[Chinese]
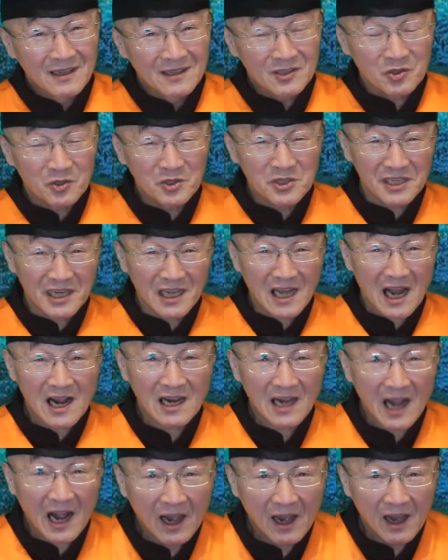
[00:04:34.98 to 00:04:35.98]
剩一个
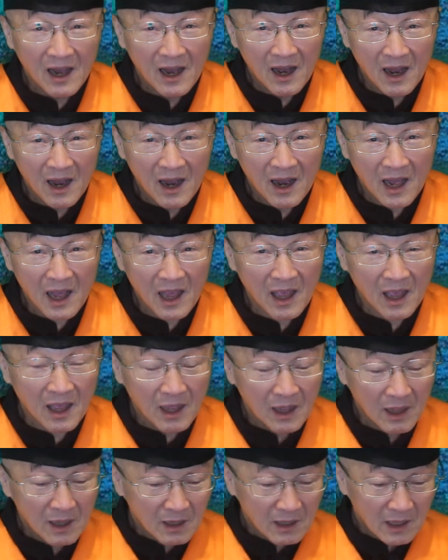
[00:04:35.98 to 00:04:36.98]
空壳，哎，
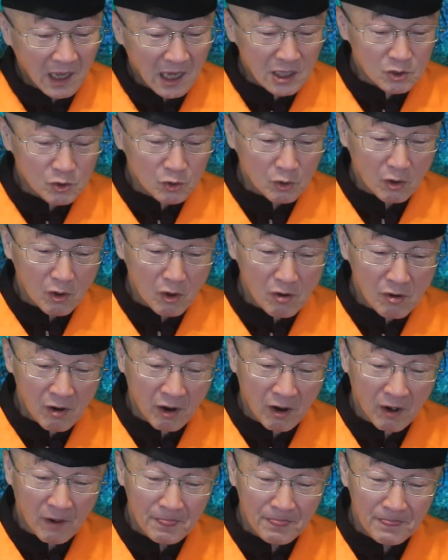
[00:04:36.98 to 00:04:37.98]
啊所以讲
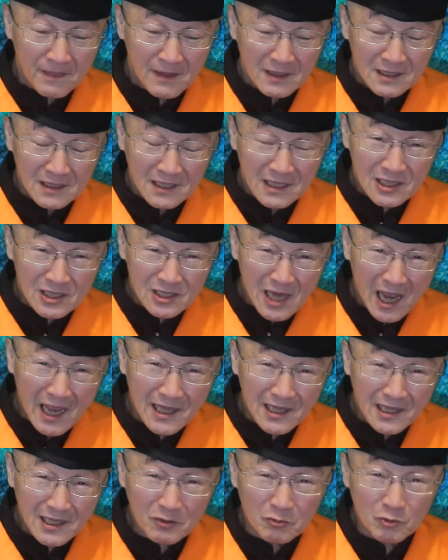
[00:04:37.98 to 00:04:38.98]
吼，
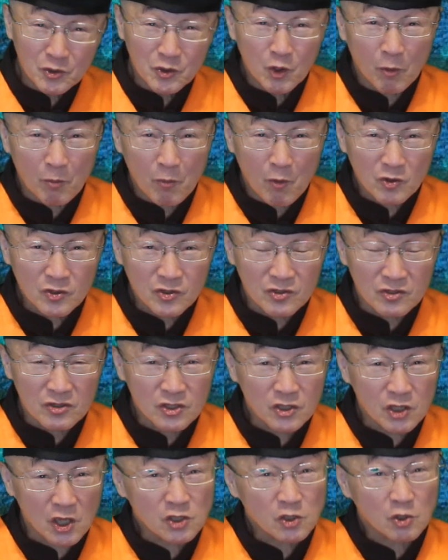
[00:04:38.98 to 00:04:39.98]
蔡英文有博士？
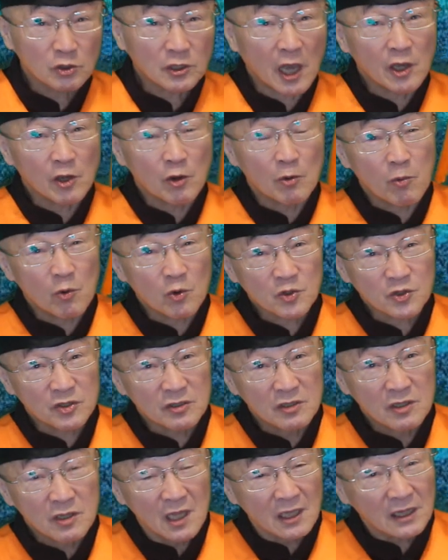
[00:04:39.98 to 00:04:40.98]
谁说他有博
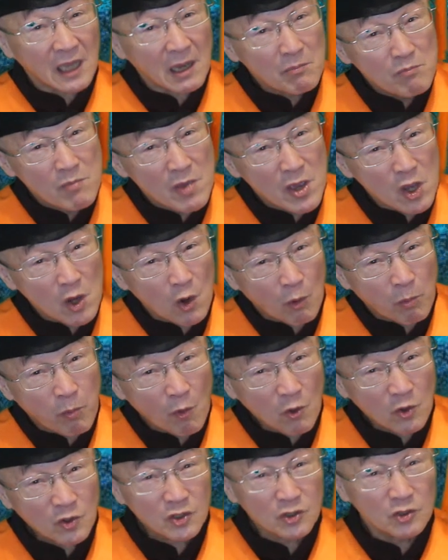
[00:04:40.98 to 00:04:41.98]
士？他没有
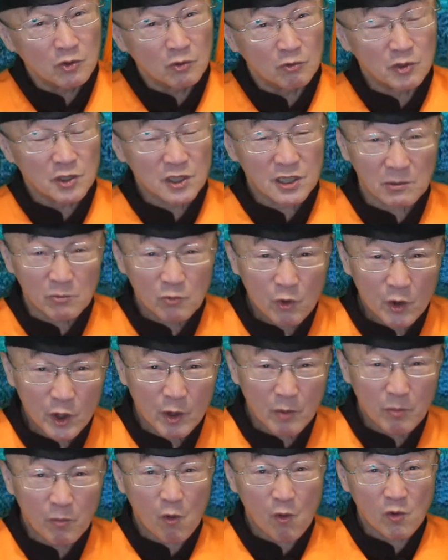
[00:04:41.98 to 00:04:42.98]
博士论文，怎么会
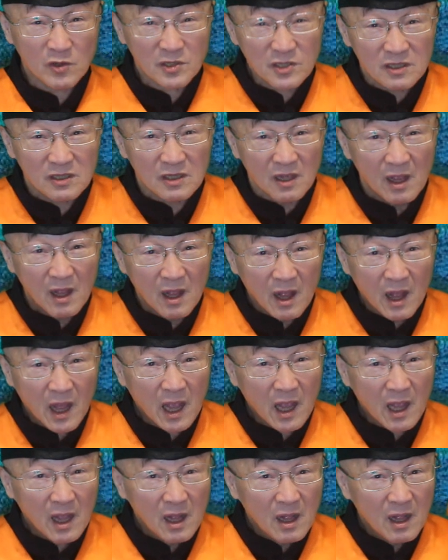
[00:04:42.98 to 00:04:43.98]
有博士？
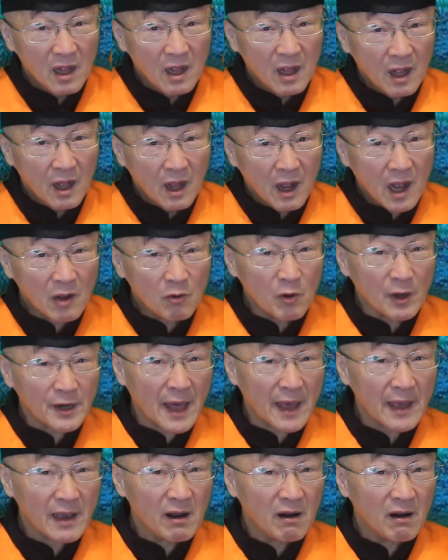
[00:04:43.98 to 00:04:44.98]
哎，啊原
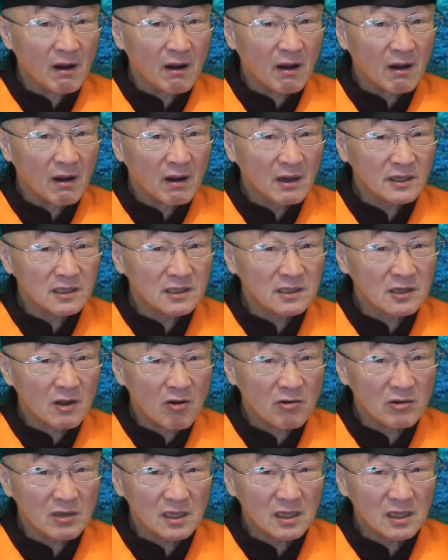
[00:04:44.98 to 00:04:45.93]
来吼，二零